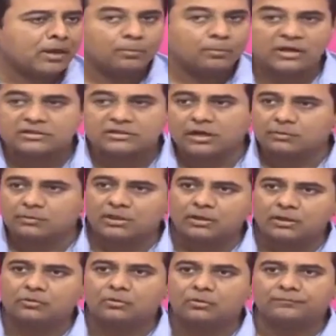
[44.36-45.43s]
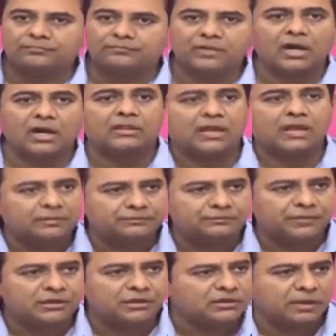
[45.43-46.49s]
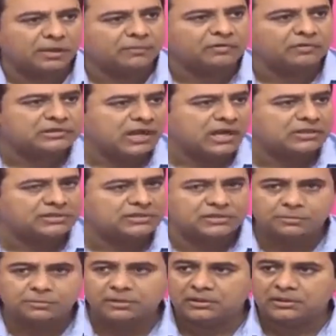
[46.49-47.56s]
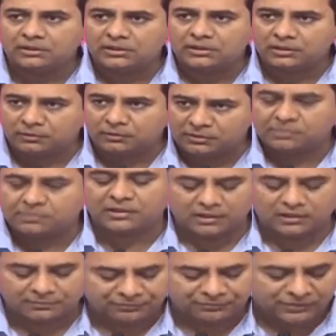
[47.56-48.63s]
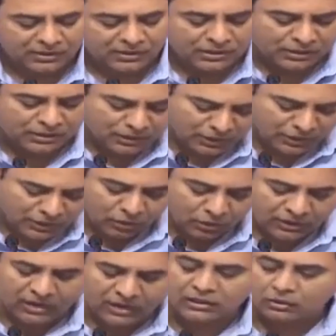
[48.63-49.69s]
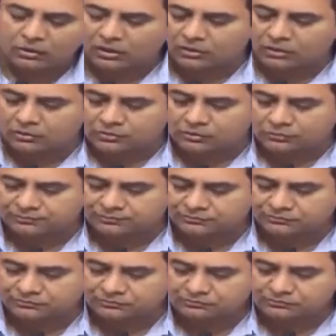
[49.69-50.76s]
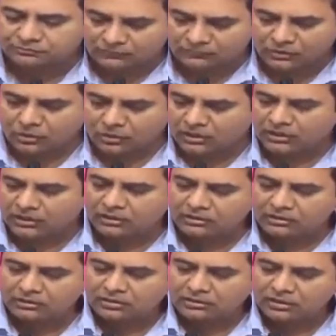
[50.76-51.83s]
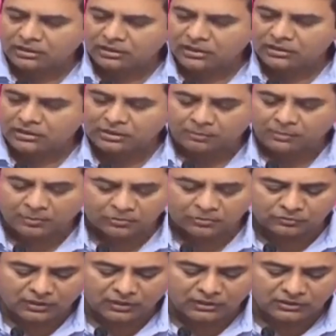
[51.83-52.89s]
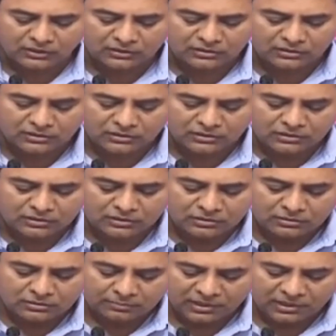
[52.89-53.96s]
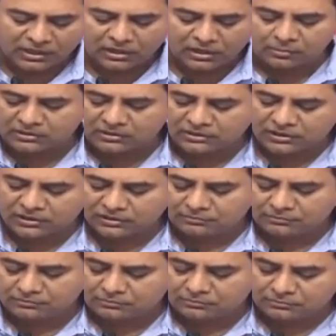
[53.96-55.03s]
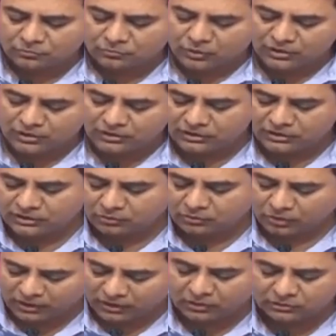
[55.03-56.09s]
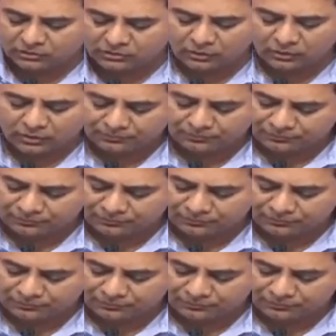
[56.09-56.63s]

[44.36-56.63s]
ప్రజల మీదనేమో ధరల దాడి ఇది తప్ప వీళ్ళు సాధించింది పీకింది అయితే ఏం లేదు ఇప్పటిదా నేను ఒకటే అంటా ఉన్నా ఈరోజు ఒకటే కేంద్ర ప్రభుత్వాన్ని ప్రధానమంత్రిని మోడీని ఒకటే అడుగుతా ఉన్నా